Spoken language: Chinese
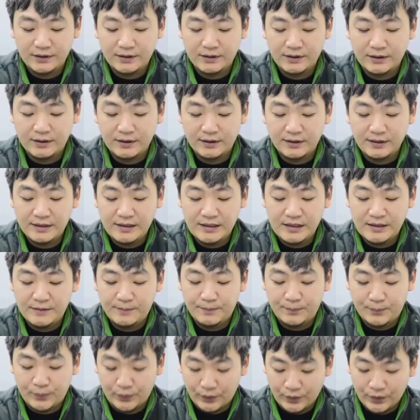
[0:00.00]
的翼
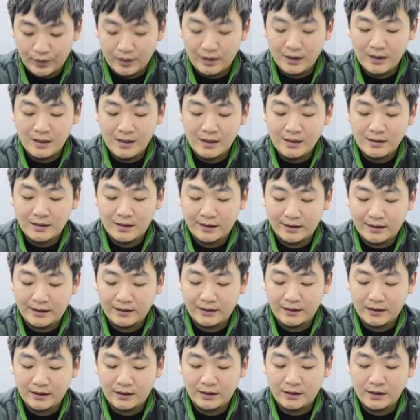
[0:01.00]
博，那它
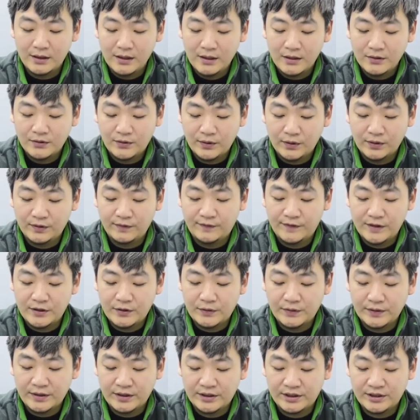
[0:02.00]
的最后的分
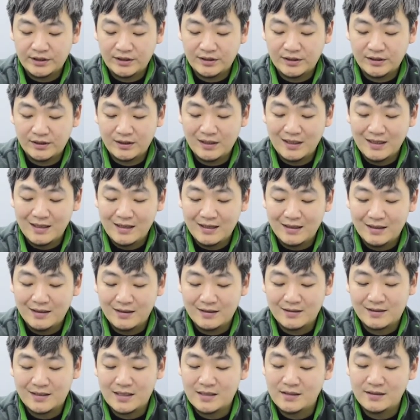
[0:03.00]
数呢是
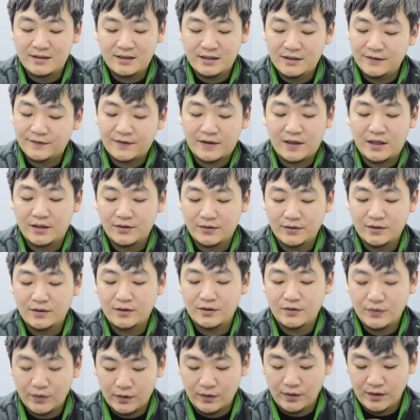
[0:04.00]
呃三十七分啊，所以说
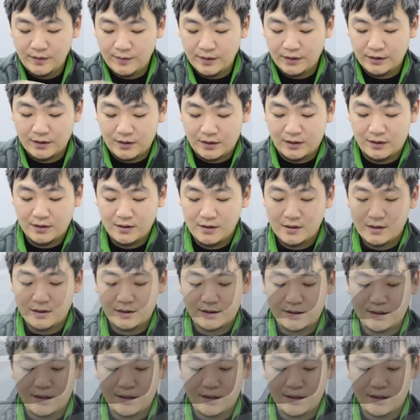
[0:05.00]
最后一名呢是